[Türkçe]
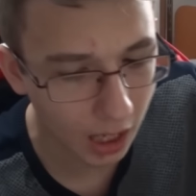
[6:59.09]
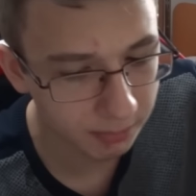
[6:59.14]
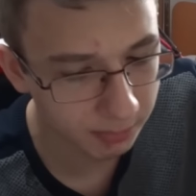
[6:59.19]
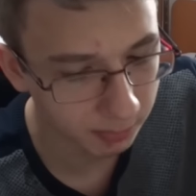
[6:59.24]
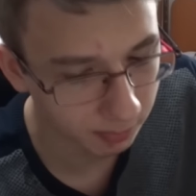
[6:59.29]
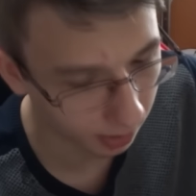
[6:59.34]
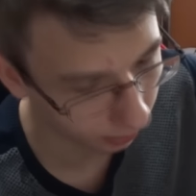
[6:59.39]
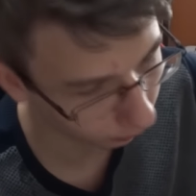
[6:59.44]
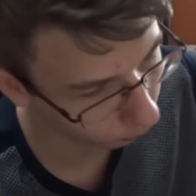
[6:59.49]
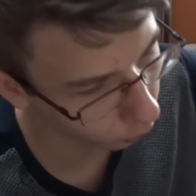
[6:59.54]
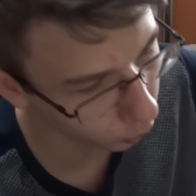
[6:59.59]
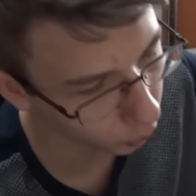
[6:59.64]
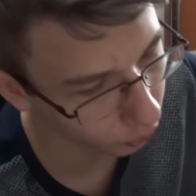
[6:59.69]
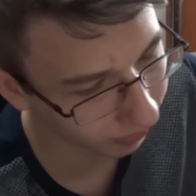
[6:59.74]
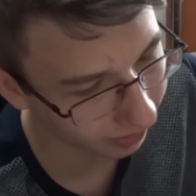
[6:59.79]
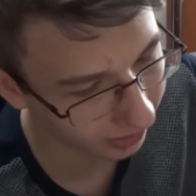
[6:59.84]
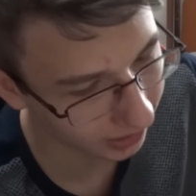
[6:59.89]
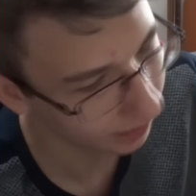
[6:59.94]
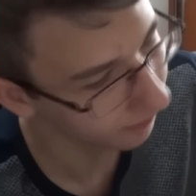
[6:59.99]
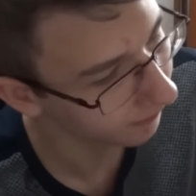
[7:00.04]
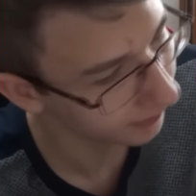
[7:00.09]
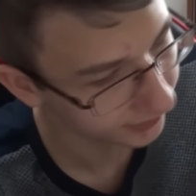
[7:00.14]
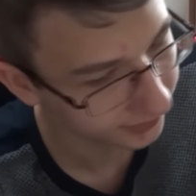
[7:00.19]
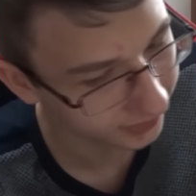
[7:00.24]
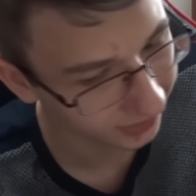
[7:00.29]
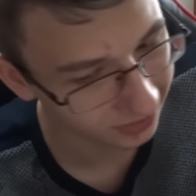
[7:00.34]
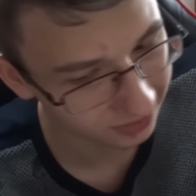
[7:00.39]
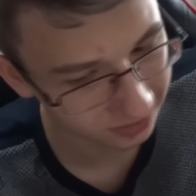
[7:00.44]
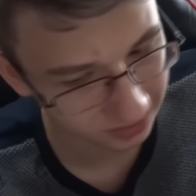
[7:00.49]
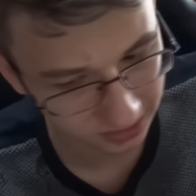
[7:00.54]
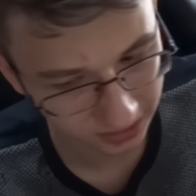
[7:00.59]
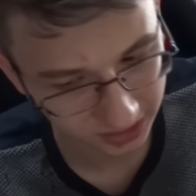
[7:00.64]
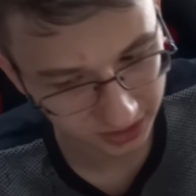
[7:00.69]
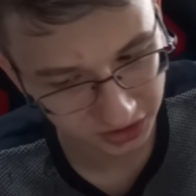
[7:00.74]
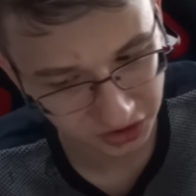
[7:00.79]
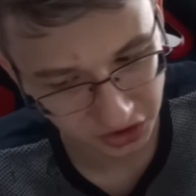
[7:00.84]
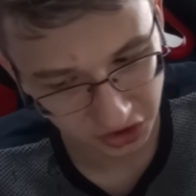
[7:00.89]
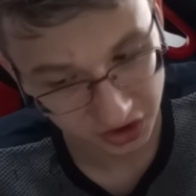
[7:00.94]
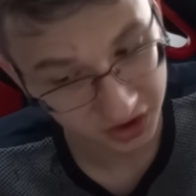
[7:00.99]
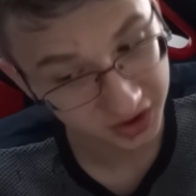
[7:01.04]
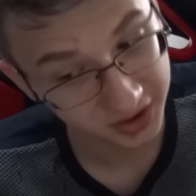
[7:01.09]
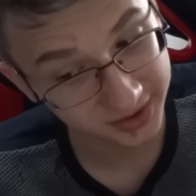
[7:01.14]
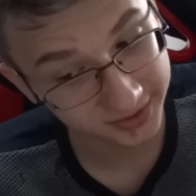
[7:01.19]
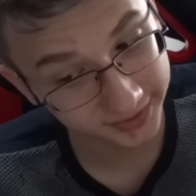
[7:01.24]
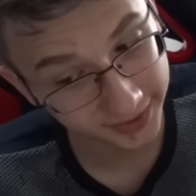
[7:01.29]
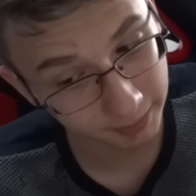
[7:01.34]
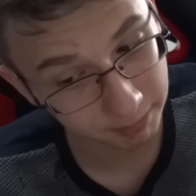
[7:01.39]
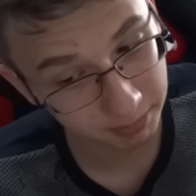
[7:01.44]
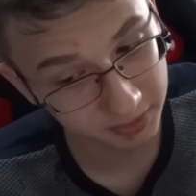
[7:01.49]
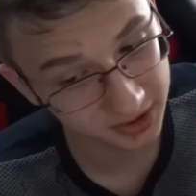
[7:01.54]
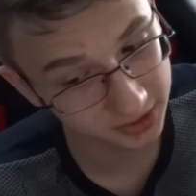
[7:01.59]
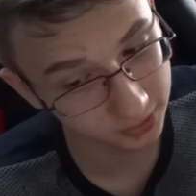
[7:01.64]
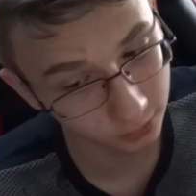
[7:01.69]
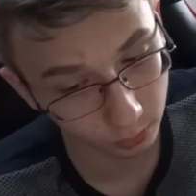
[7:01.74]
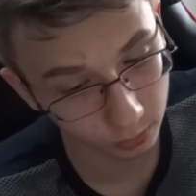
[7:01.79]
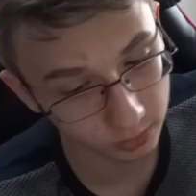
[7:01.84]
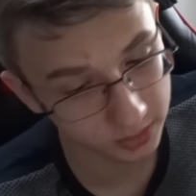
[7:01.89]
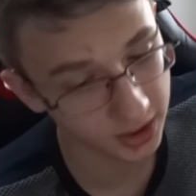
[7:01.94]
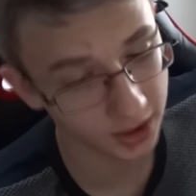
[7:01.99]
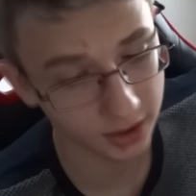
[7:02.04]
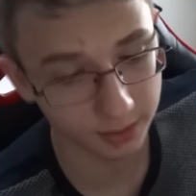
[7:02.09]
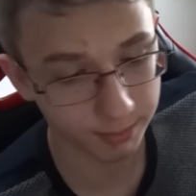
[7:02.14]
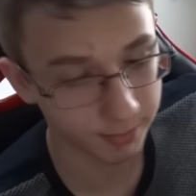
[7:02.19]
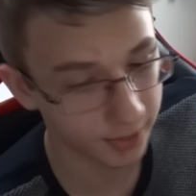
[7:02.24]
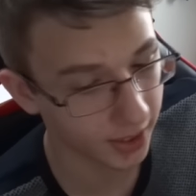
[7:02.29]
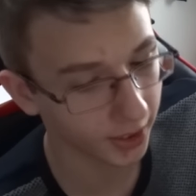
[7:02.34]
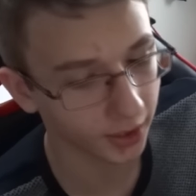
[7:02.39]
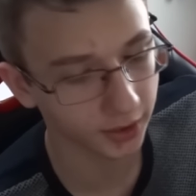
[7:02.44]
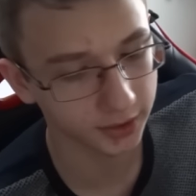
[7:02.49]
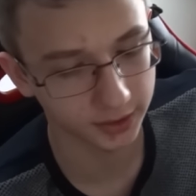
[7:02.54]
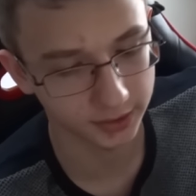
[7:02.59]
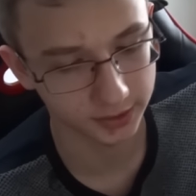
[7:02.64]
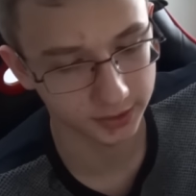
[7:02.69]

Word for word: Abi Marco yuvarlağı ve karnını kaşı. Tepkisi ne olacak merak